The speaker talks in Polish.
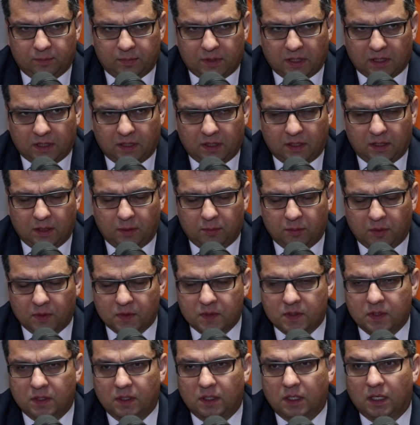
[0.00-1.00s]
takich
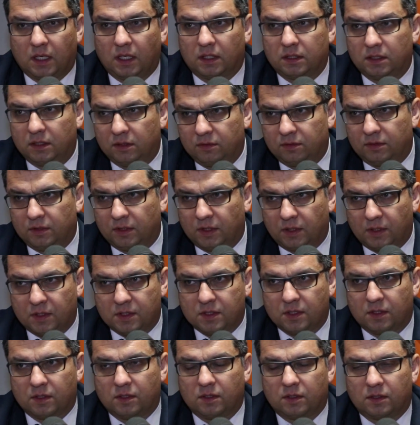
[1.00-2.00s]
emocji negatywnych
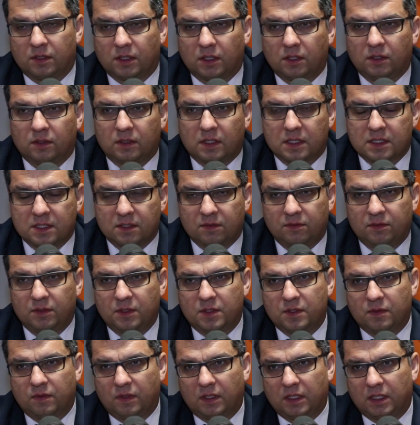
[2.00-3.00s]
co do tego
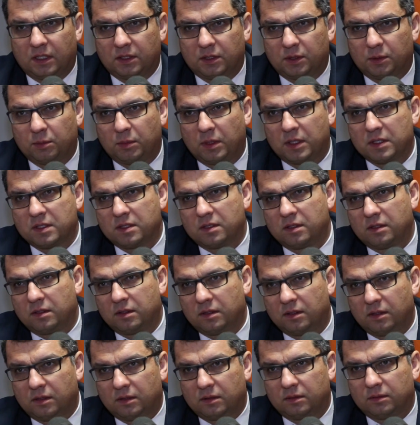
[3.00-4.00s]
nazewnictwa, natomiast
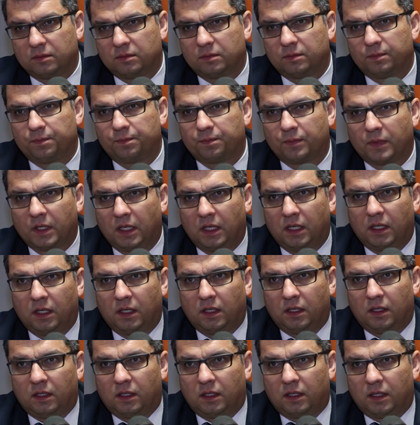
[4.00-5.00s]
no
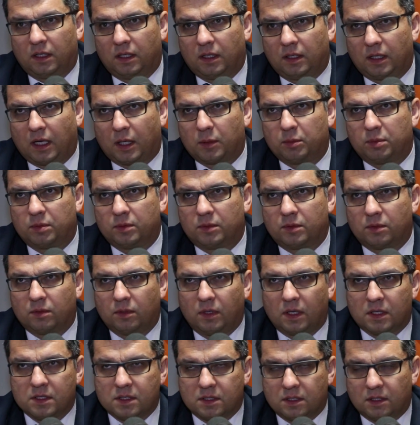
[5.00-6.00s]
jakby
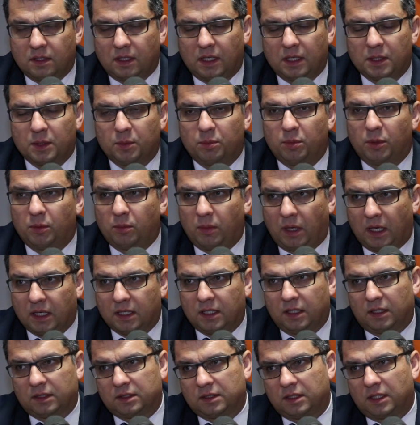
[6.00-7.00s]
druga strona nie
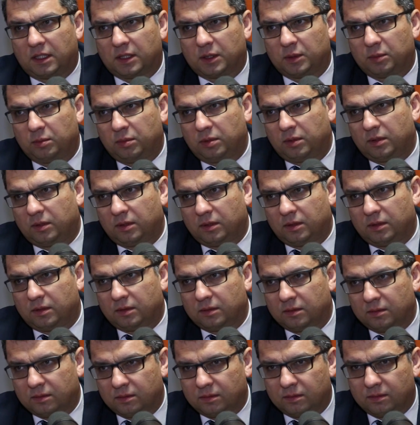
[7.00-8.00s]
pomaga, tak,
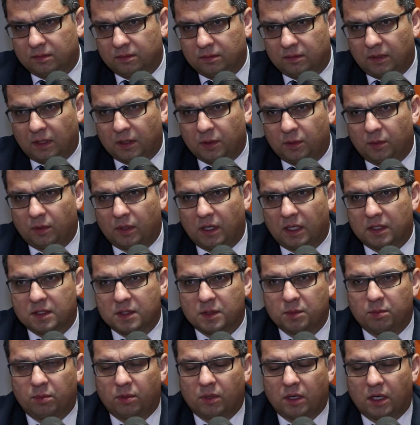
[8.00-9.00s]
bo akurat
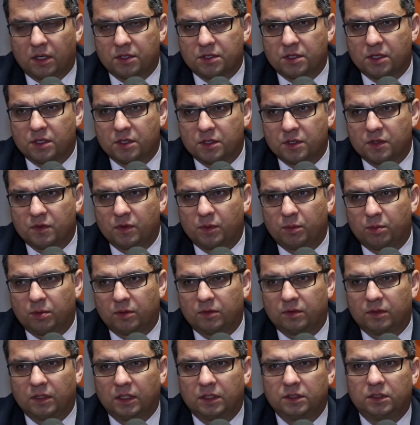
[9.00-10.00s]
spora część
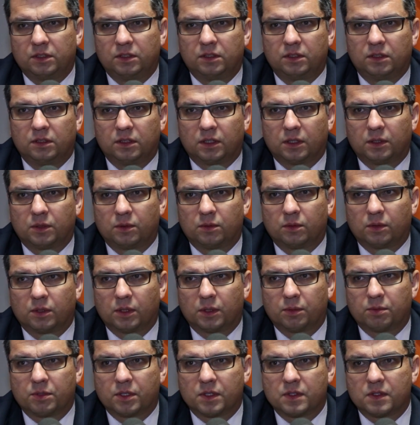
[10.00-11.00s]
wypowiedzi
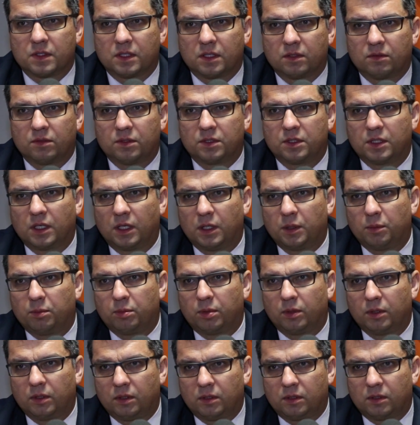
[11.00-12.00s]
niektórych przedstawicieli
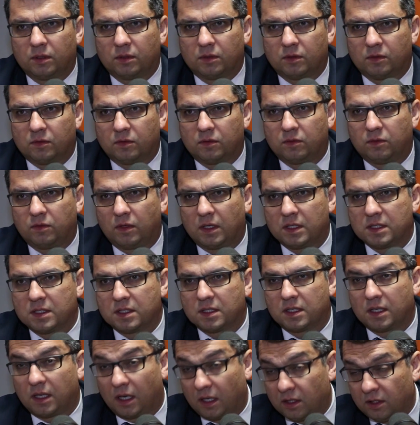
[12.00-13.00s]
polityków
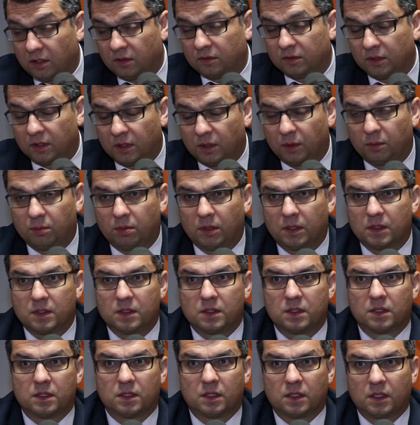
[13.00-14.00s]
władz krajowych
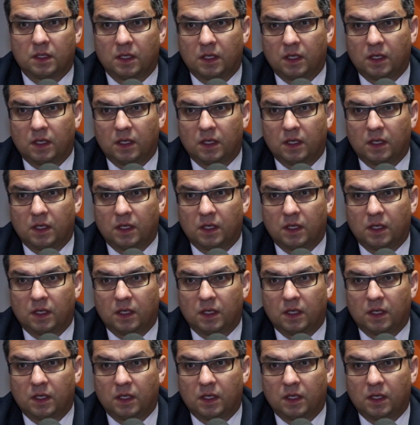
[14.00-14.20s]
obecnie